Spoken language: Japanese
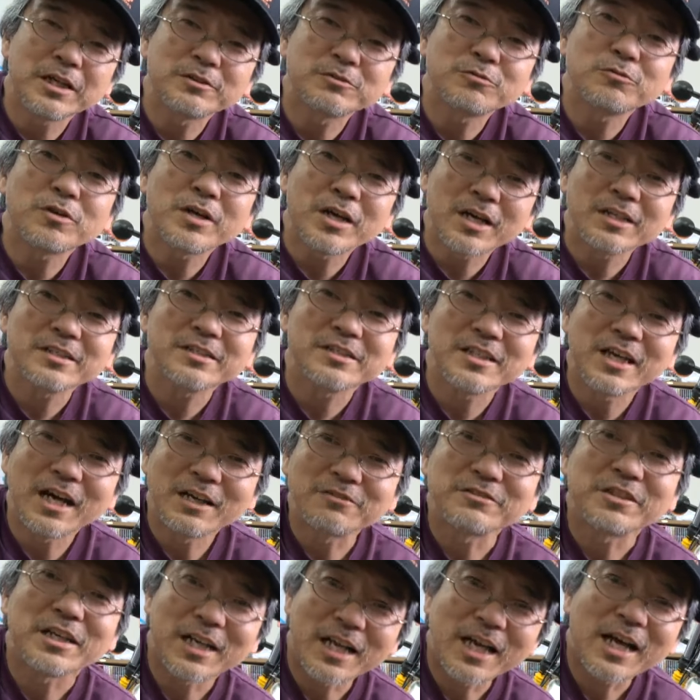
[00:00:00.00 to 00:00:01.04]
クトがあ
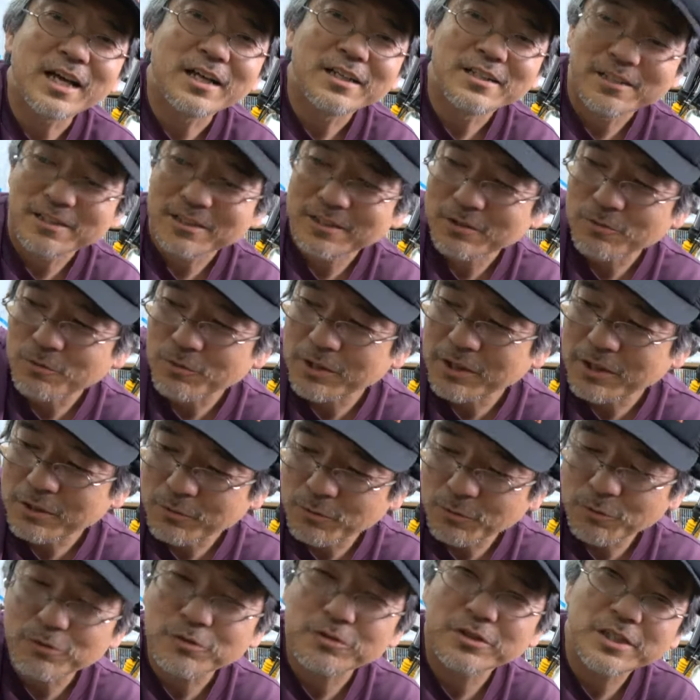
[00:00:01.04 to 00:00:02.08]
るから、それで
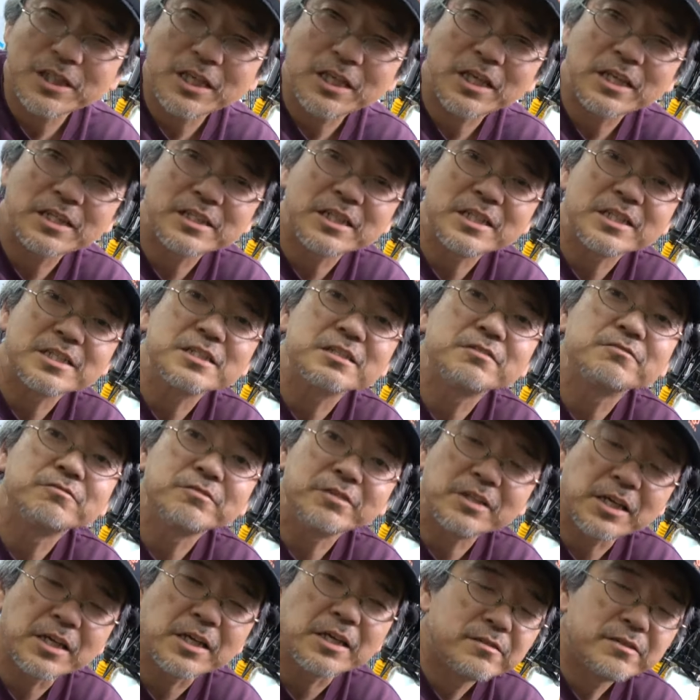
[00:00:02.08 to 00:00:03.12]
こう制限されちゃうん
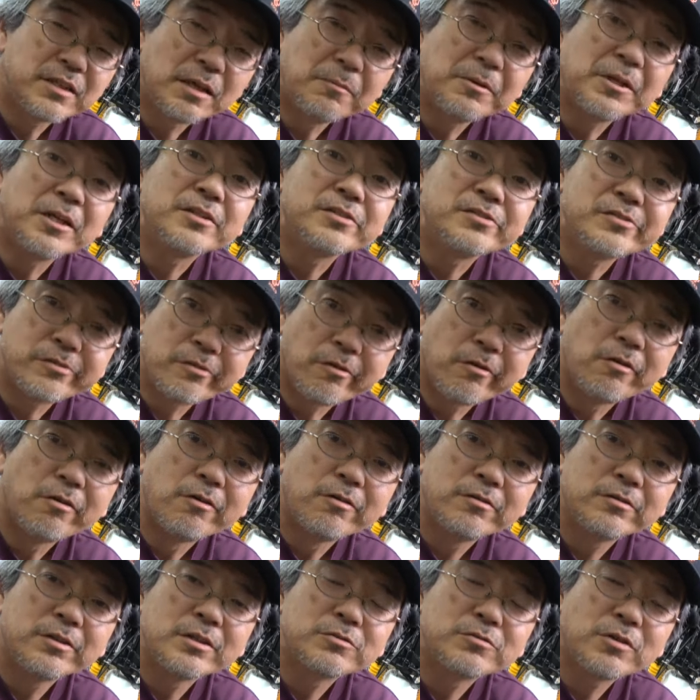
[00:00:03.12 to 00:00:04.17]
で、ダメなんですよ。
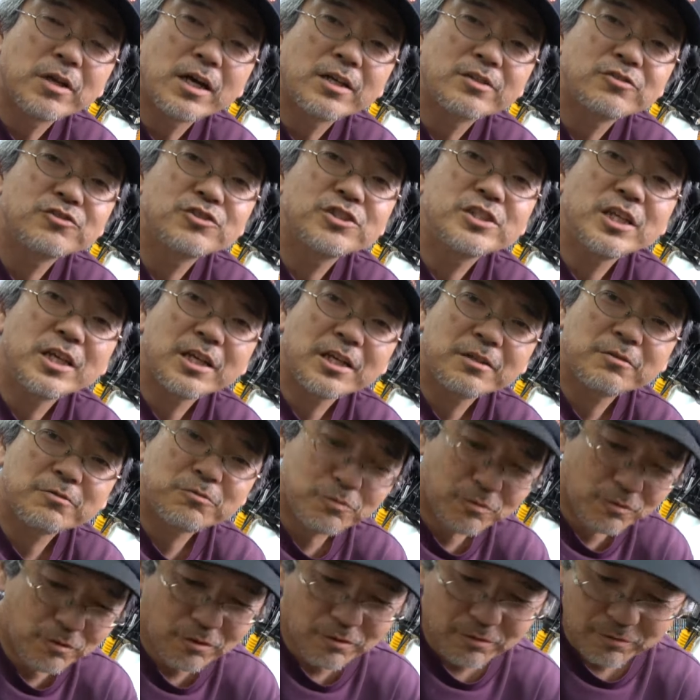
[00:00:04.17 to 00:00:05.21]
で、それ外してあげる
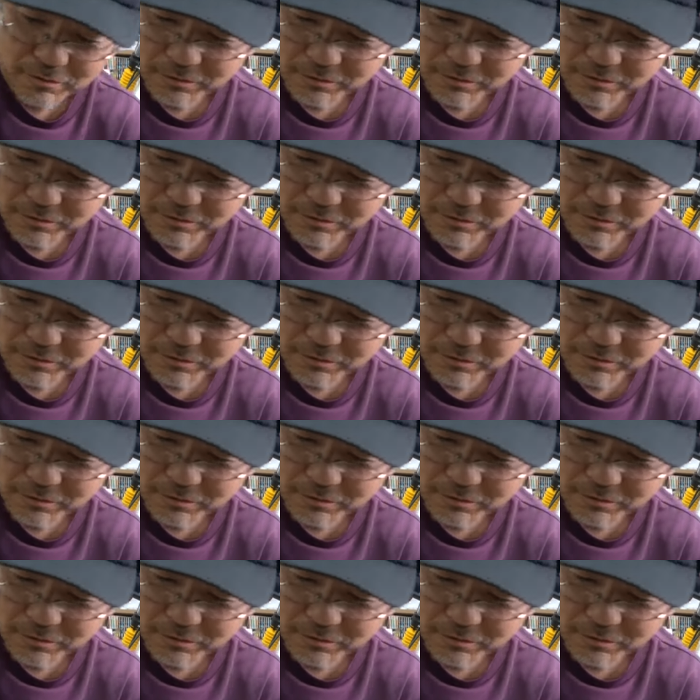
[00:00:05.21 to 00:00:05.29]
と